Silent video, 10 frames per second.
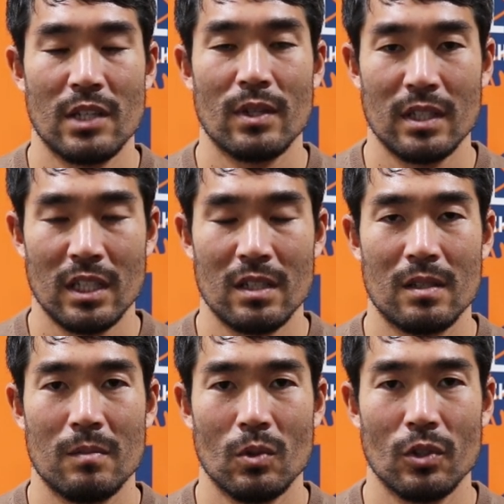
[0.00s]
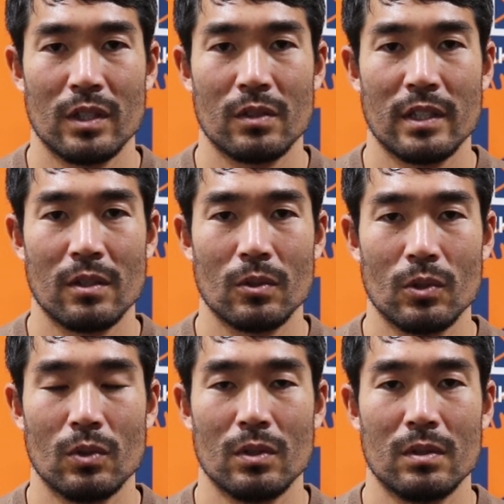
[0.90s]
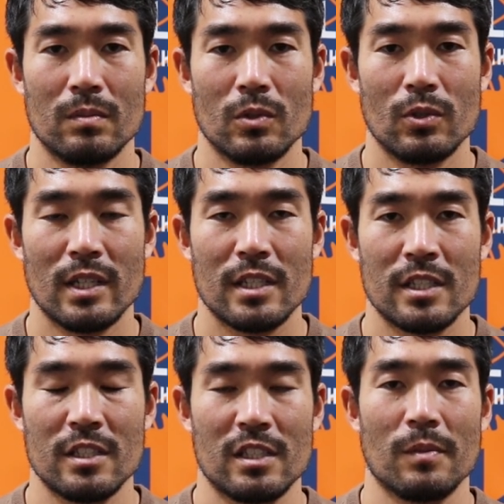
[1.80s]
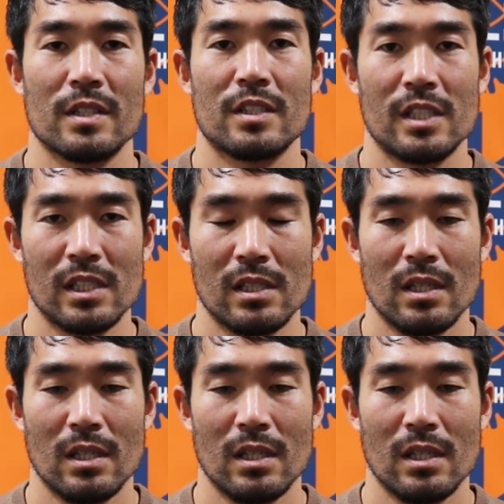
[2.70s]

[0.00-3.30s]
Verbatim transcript: J1 に戻ってこれることを僕は信じてますし、